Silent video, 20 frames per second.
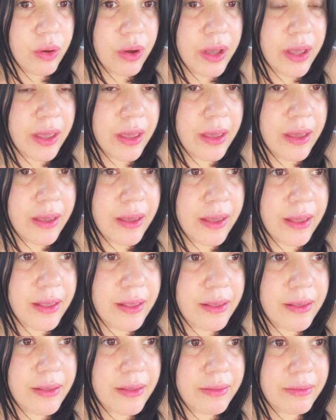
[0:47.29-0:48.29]

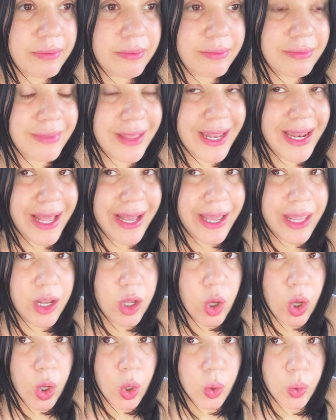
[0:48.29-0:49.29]
Eh, tenía que
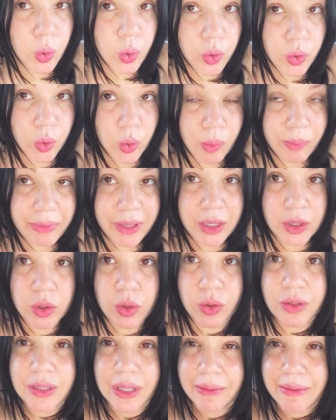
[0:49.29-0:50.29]
recoger unos
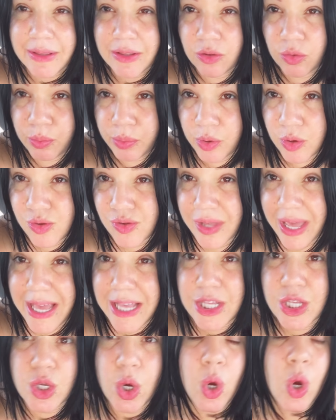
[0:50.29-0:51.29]
documentos, estaba haciendo un
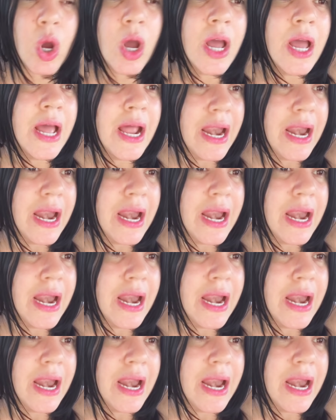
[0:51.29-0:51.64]
proceso,